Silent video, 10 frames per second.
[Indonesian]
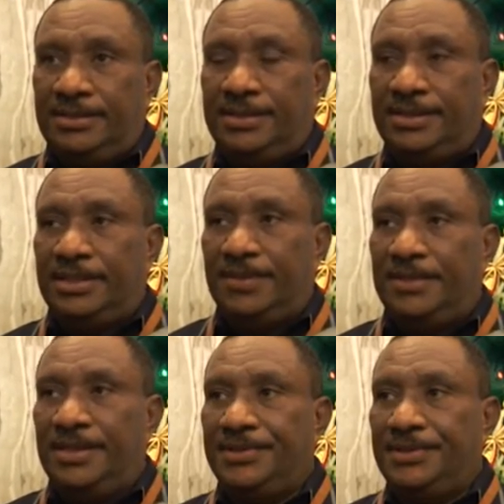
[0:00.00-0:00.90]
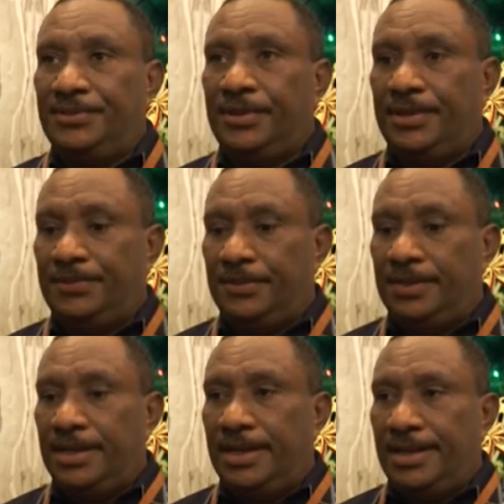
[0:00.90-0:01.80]
di setiap dinas itu ada
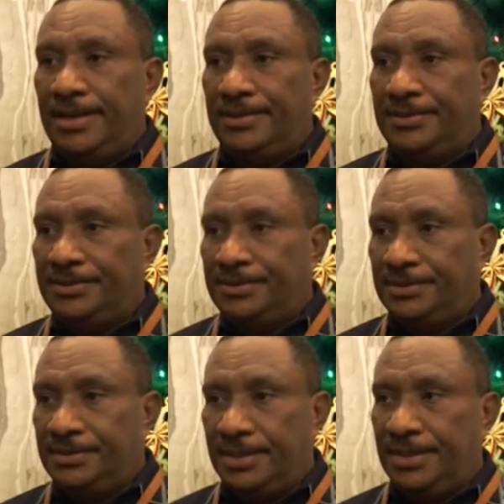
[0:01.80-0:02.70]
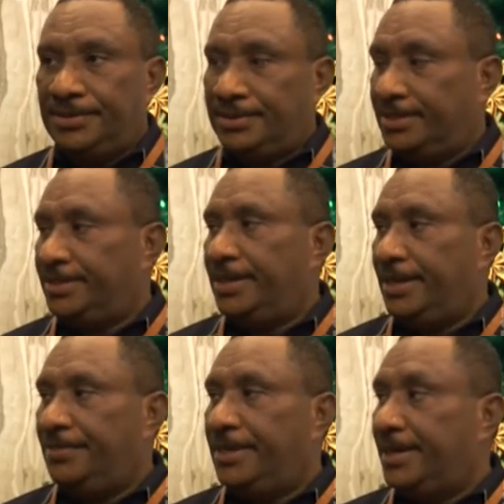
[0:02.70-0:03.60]
punya uh, seksi
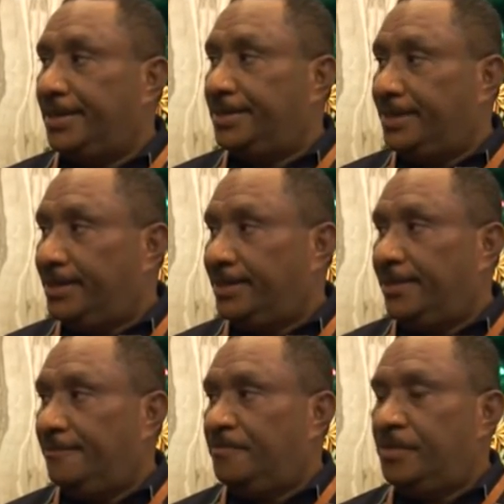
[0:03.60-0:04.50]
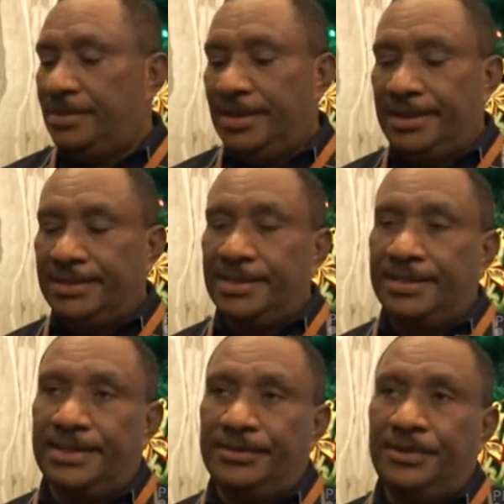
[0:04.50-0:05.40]
yang menangani data dan
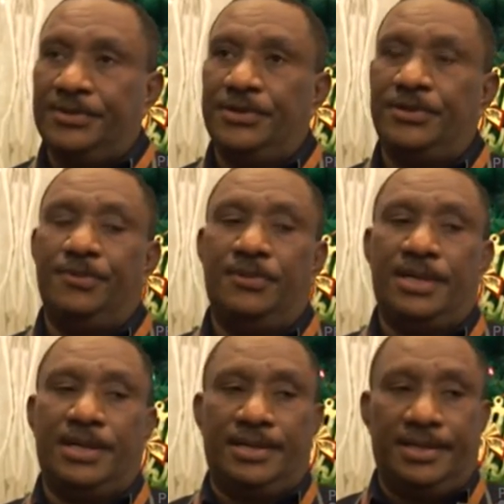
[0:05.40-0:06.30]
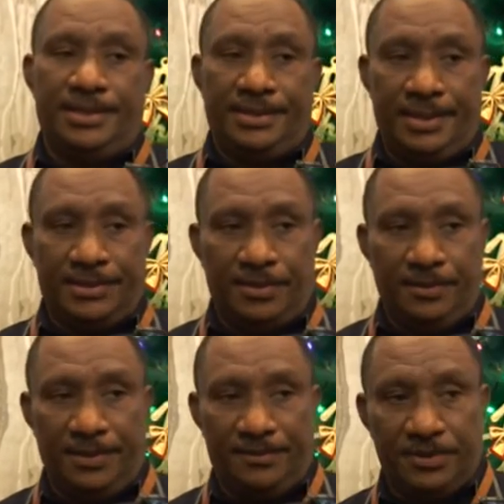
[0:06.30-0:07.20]
data-data itu harus dikumpulkan ke Dinas
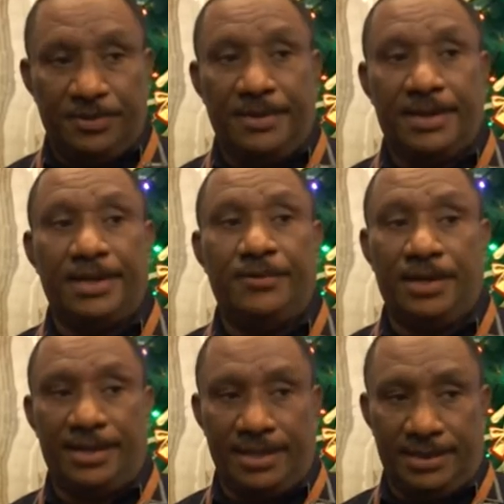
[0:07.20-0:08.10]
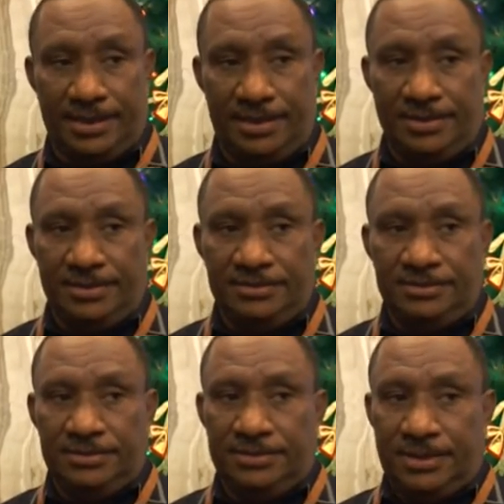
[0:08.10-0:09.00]
Kominfo sebagai wali data
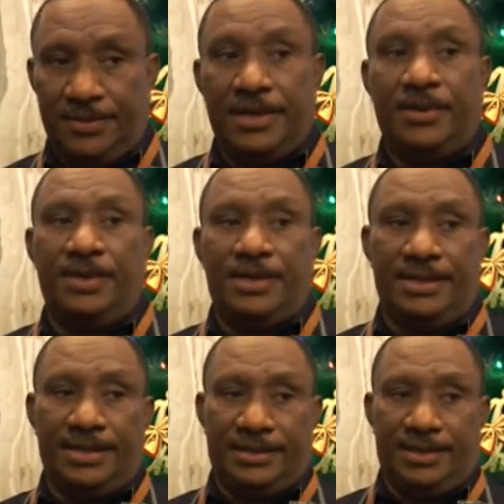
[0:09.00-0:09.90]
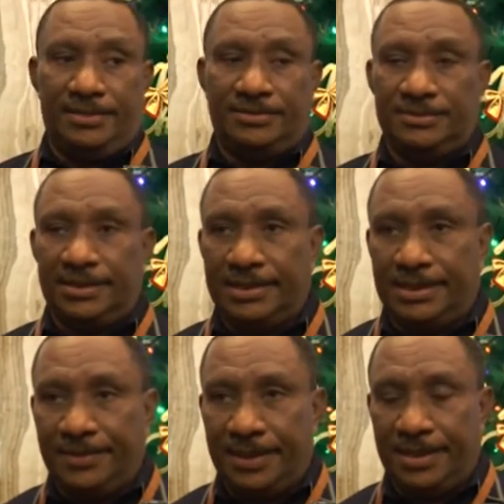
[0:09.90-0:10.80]
sebagai wali data.
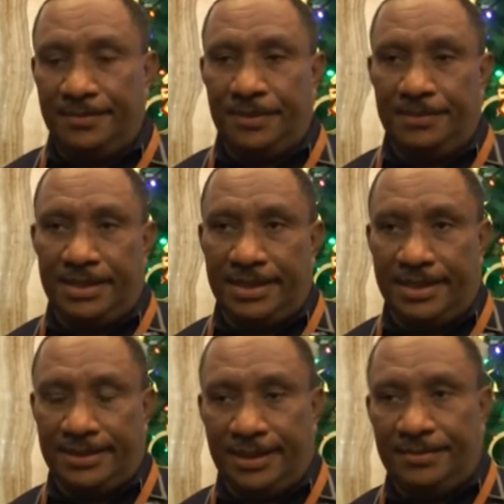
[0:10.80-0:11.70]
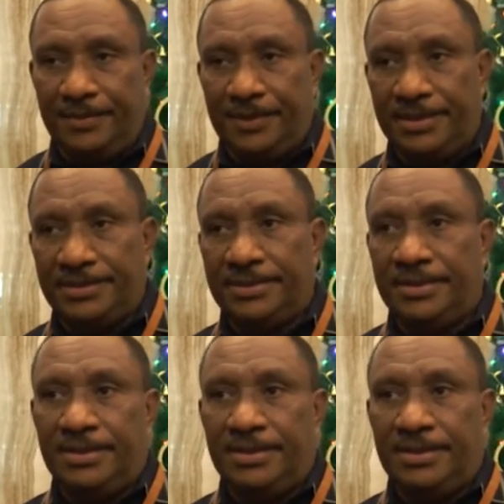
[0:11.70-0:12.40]
Kita sebagai pembina data BPS,